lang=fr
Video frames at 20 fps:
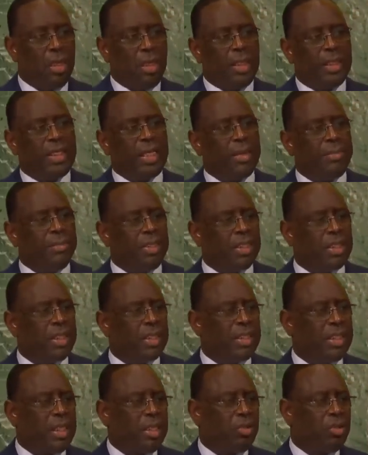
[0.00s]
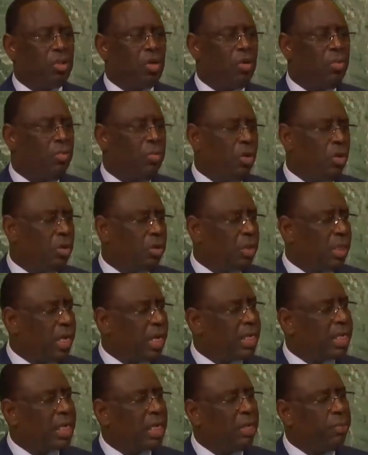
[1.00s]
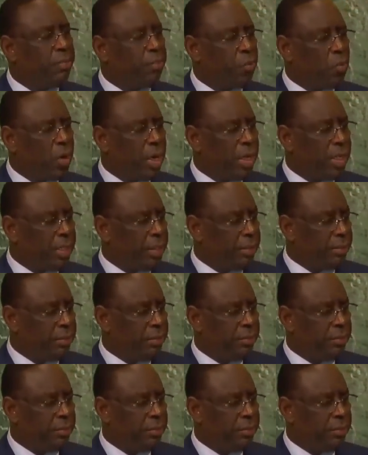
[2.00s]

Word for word: Le thème de cette session montre à quel point